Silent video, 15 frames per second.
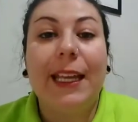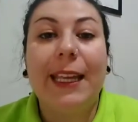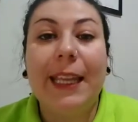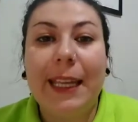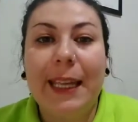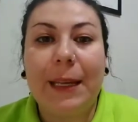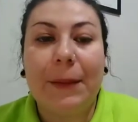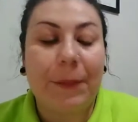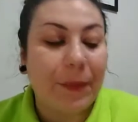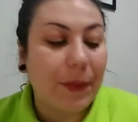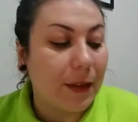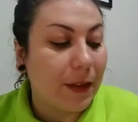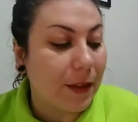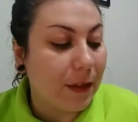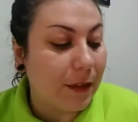E
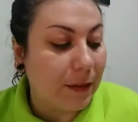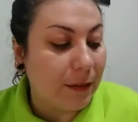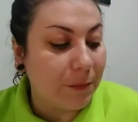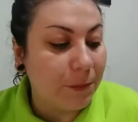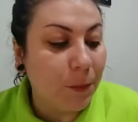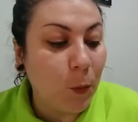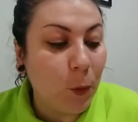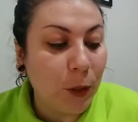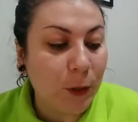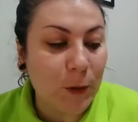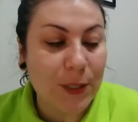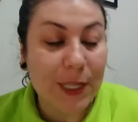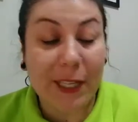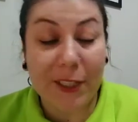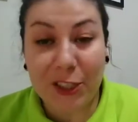
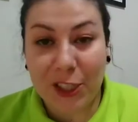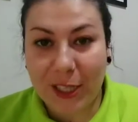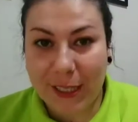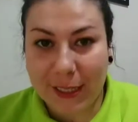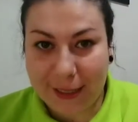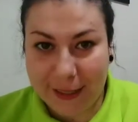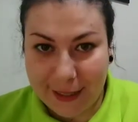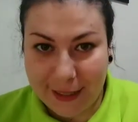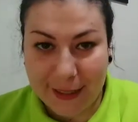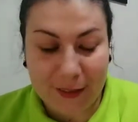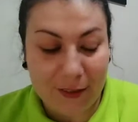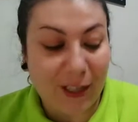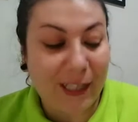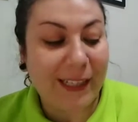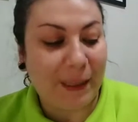Muitos artistas,
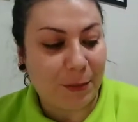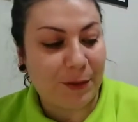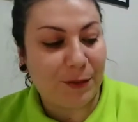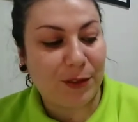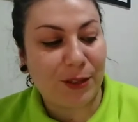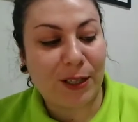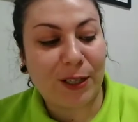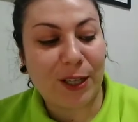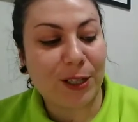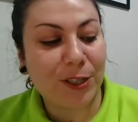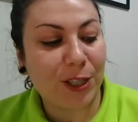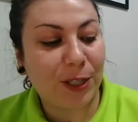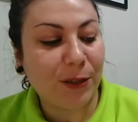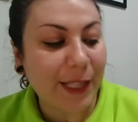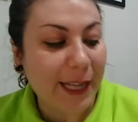olha aí, a professora agora
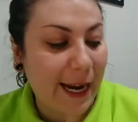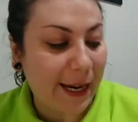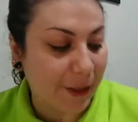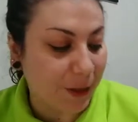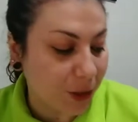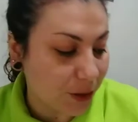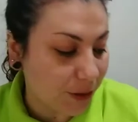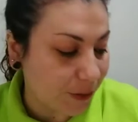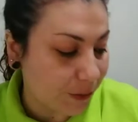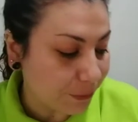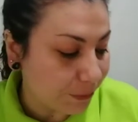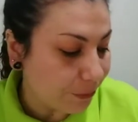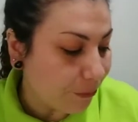chegou em artes.